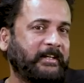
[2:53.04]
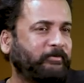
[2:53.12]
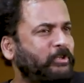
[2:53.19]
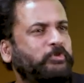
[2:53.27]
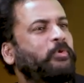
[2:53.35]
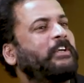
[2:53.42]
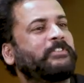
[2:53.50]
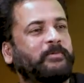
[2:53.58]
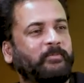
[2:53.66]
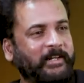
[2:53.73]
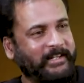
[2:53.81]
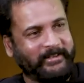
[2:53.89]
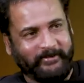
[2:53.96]
విశ్వాసం
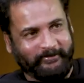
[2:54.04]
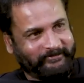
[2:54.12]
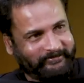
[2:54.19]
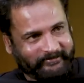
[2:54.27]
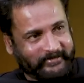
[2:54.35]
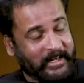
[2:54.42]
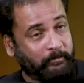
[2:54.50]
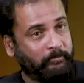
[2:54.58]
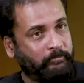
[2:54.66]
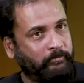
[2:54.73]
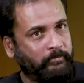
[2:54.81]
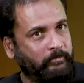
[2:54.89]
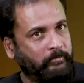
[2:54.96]
లేదు నా
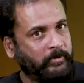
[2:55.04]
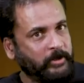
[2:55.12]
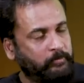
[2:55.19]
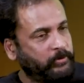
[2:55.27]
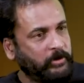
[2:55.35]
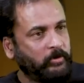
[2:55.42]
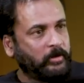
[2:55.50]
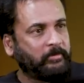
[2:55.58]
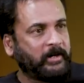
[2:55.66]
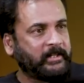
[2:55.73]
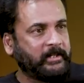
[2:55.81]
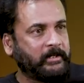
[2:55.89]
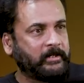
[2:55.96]
ఇప్పటికి కూడా
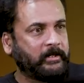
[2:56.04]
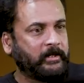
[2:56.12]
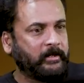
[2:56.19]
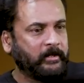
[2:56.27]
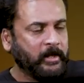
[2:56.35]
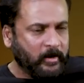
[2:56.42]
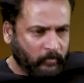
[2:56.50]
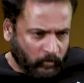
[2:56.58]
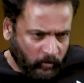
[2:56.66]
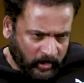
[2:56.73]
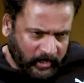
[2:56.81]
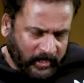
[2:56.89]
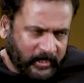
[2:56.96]
బాధ ఏంటంటే
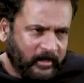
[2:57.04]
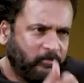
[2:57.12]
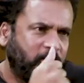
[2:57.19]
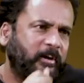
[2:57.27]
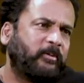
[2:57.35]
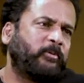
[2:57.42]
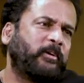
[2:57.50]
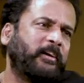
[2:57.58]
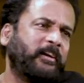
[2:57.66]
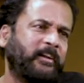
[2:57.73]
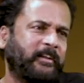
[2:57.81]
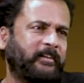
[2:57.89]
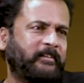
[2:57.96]
మొన్నటికి మొన్న కూడా
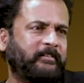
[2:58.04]
అండి